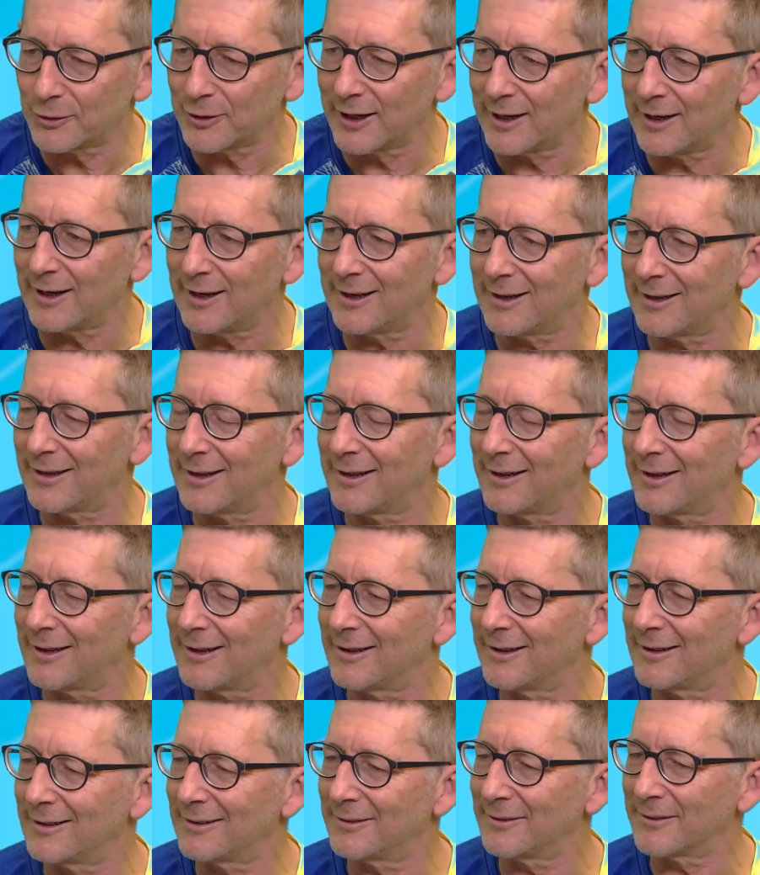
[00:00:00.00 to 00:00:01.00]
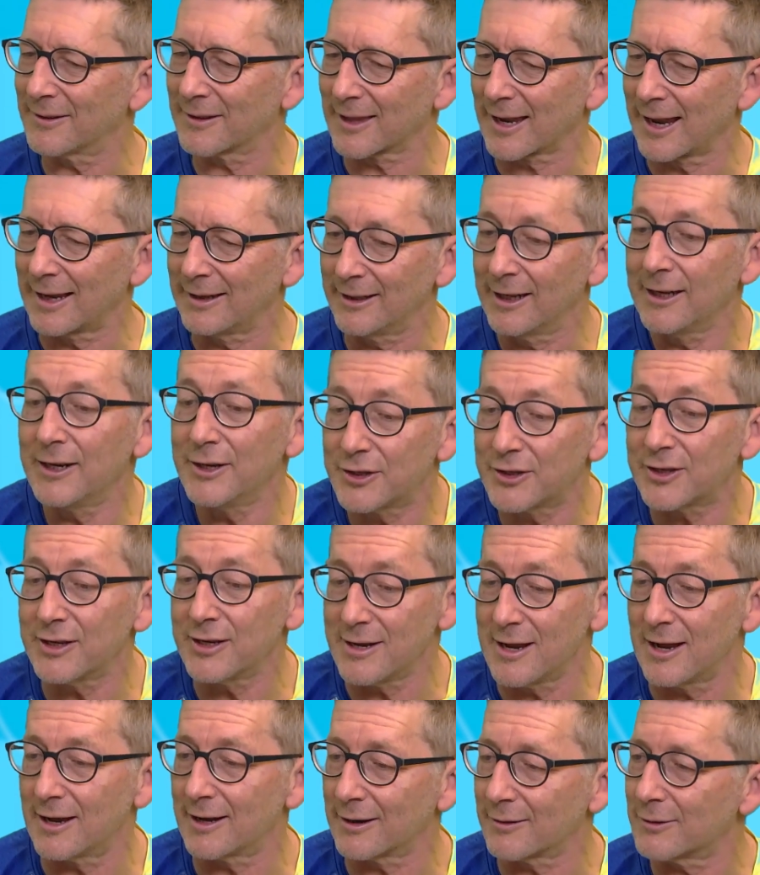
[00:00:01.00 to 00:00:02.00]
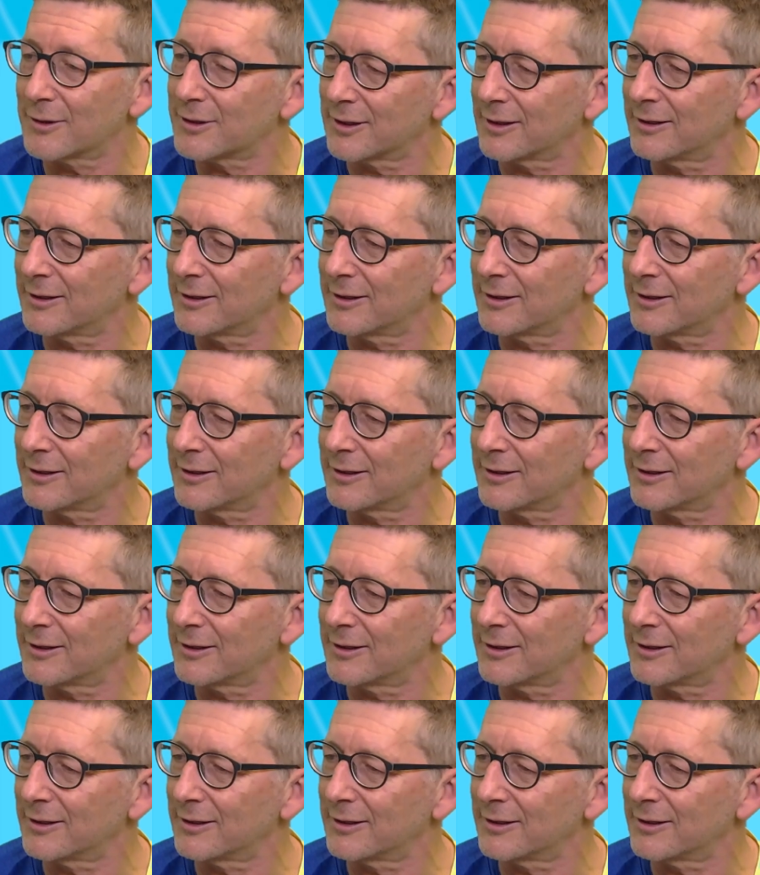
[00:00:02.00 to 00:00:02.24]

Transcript: nel, nell'insegnare questa